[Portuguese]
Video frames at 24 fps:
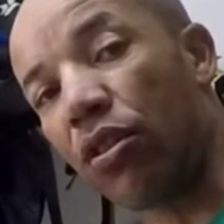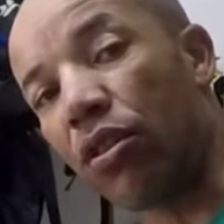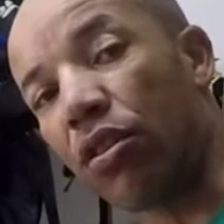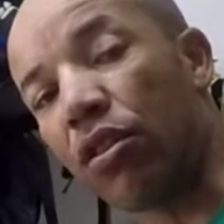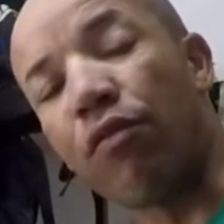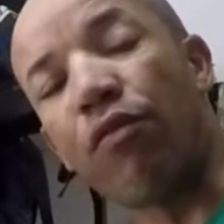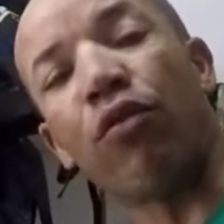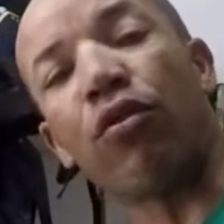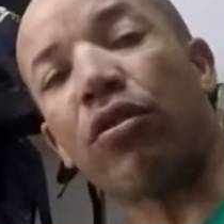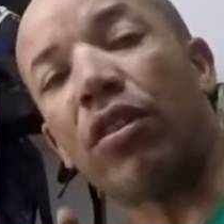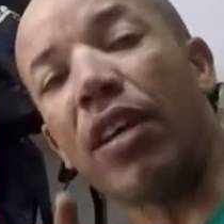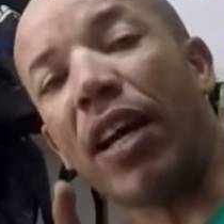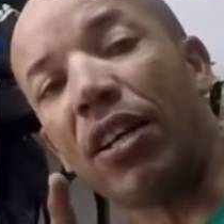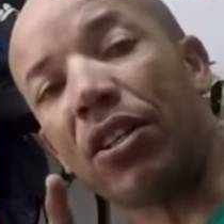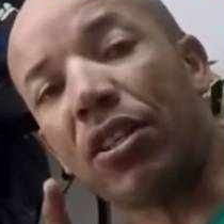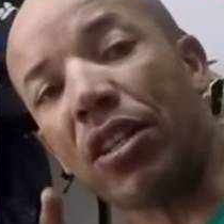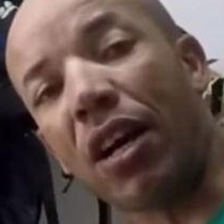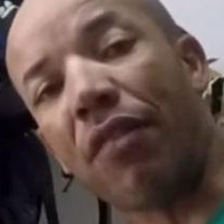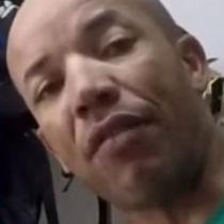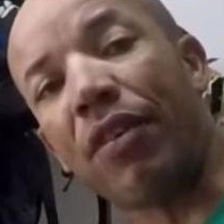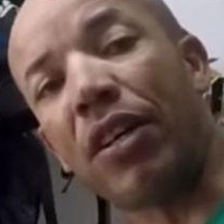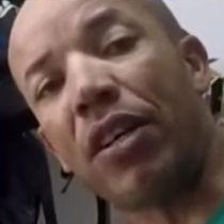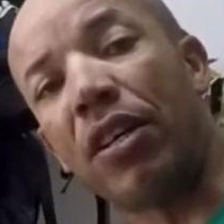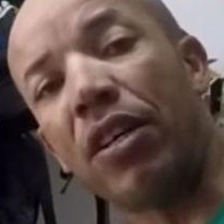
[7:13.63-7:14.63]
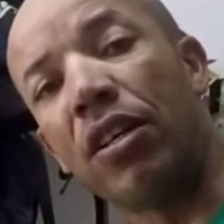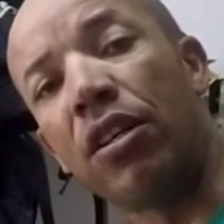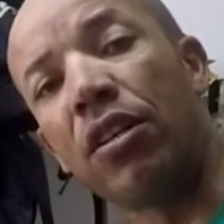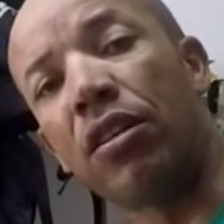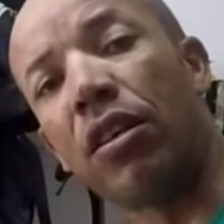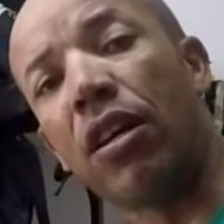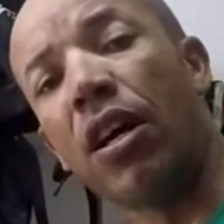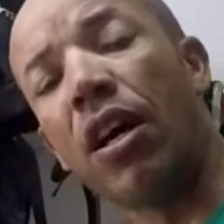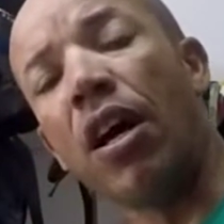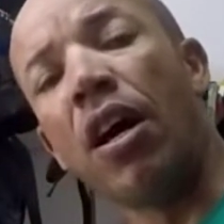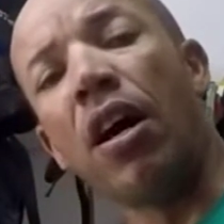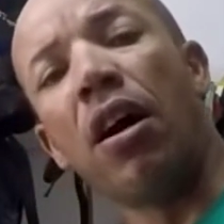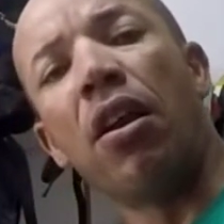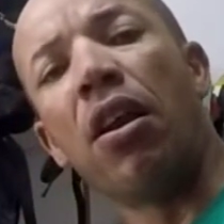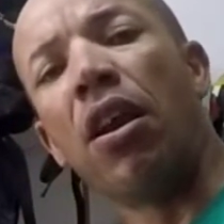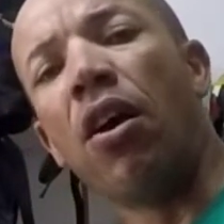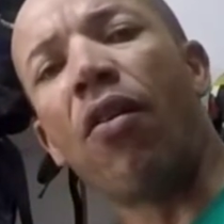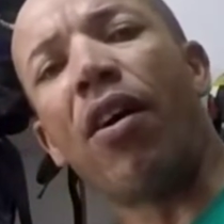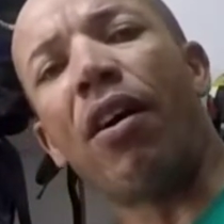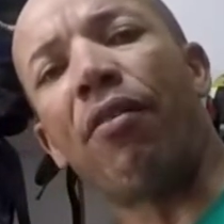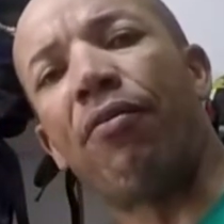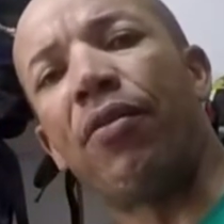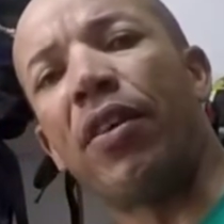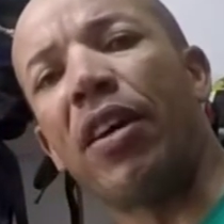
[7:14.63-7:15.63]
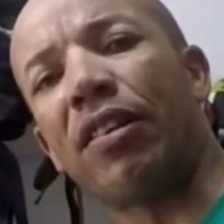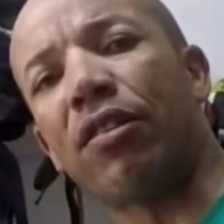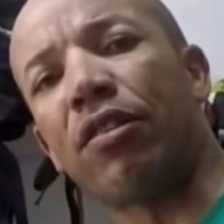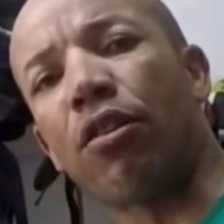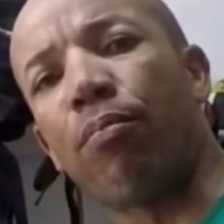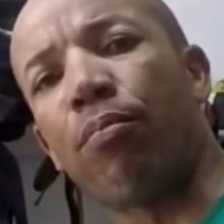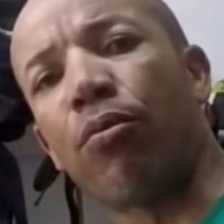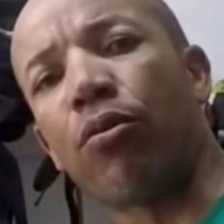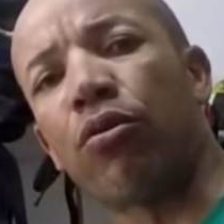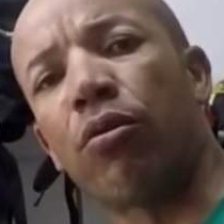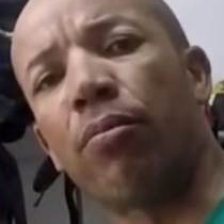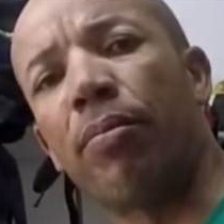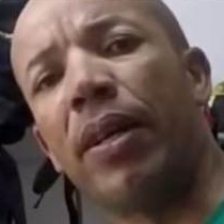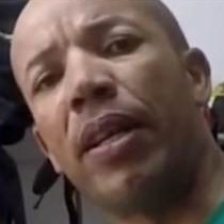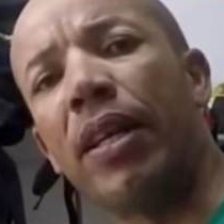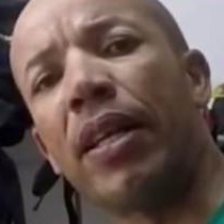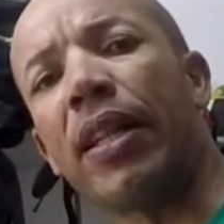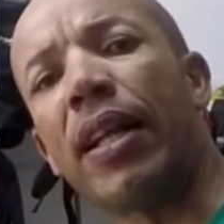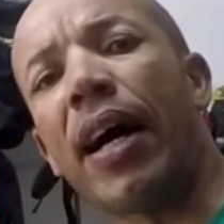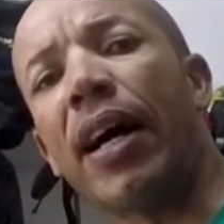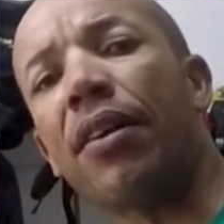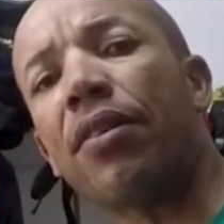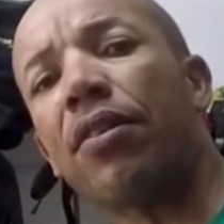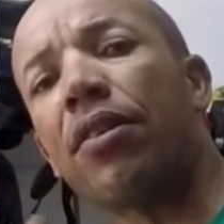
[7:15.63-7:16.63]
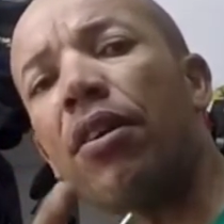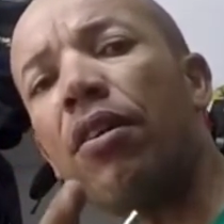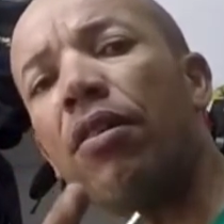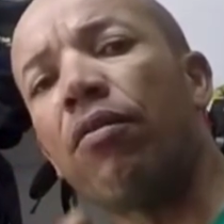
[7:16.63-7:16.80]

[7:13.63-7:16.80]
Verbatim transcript: Se você achava que não havia essa possibilidade,